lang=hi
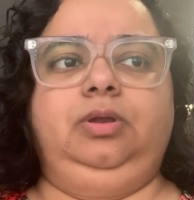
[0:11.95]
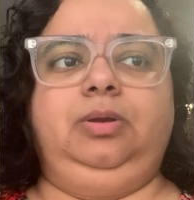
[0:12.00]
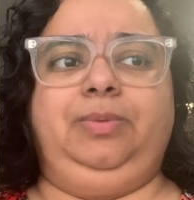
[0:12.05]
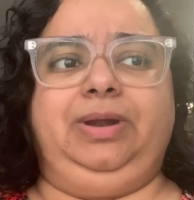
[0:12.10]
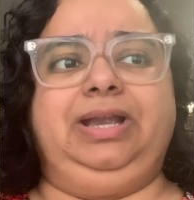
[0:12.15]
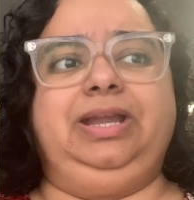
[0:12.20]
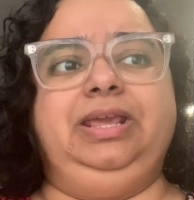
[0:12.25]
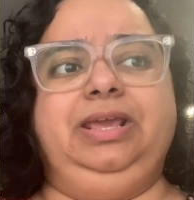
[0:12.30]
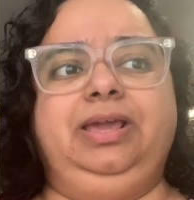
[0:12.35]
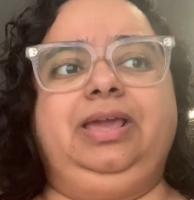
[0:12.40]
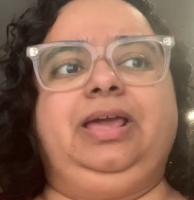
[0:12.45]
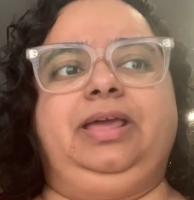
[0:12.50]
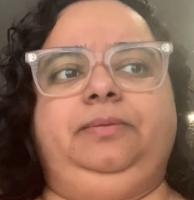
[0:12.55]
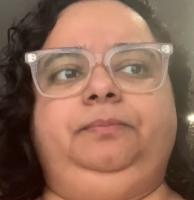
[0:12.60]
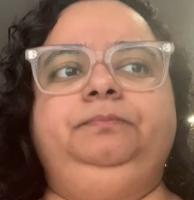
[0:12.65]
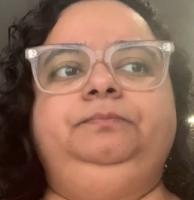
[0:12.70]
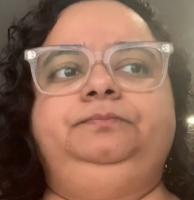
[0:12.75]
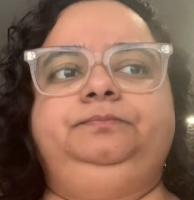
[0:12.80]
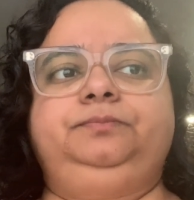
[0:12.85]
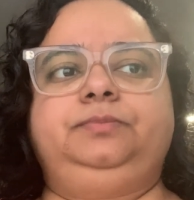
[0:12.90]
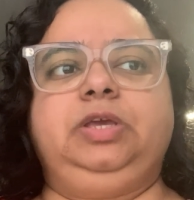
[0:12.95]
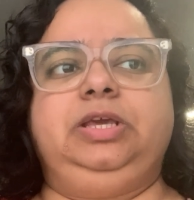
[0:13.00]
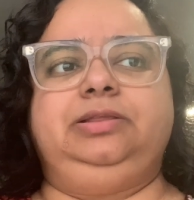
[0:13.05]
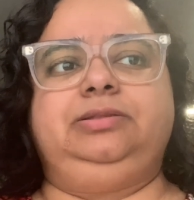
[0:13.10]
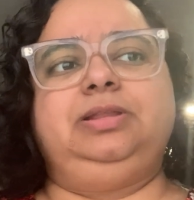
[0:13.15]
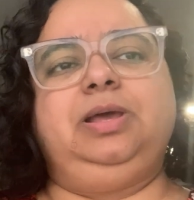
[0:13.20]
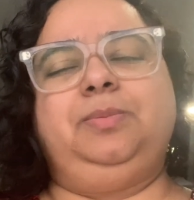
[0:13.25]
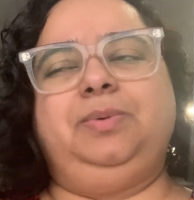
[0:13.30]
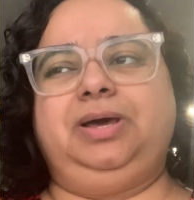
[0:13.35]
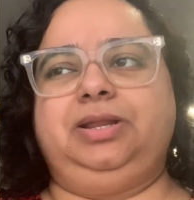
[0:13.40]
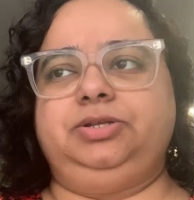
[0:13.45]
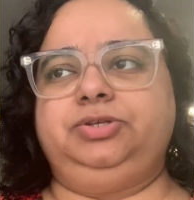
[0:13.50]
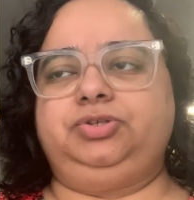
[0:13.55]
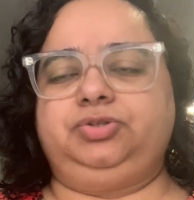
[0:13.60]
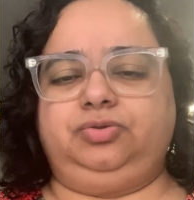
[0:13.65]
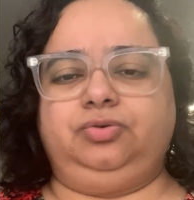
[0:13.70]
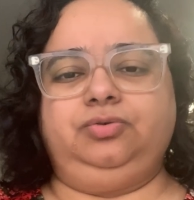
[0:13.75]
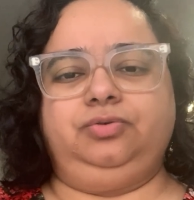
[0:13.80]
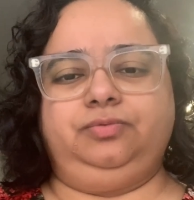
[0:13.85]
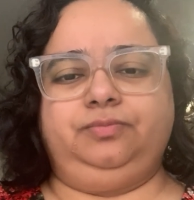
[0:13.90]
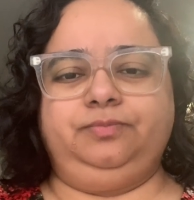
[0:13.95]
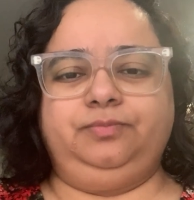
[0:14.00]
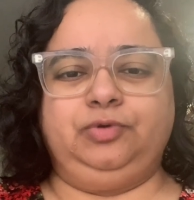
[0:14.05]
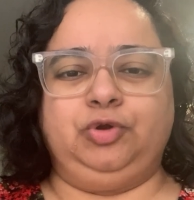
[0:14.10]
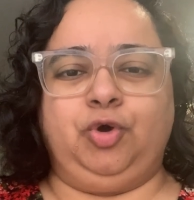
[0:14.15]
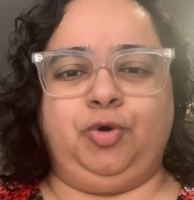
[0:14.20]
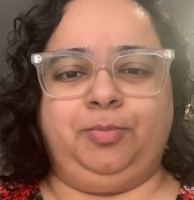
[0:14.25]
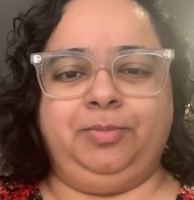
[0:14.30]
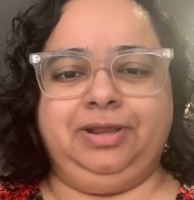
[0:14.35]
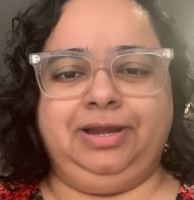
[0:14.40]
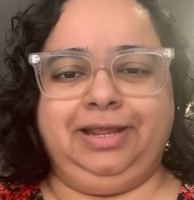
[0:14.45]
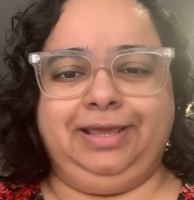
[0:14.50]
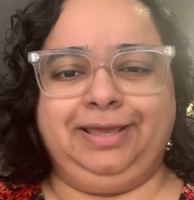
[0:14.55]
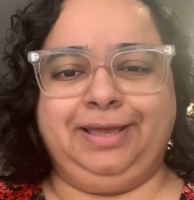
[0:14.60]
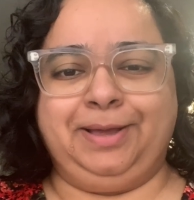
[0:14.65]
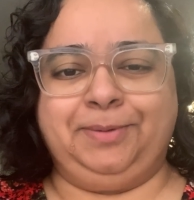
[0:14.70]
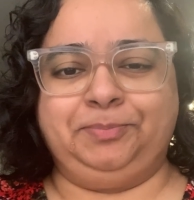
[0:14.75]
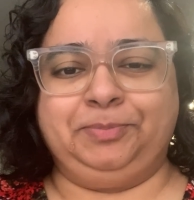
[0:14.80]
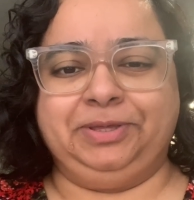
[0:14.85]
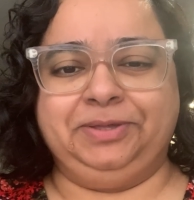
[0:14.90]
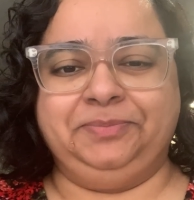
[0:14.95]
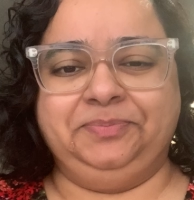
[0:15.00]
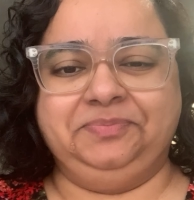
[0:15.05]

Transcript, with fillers: है ठीक है इतना बारिश तो नॉर्मल है यहाँ पे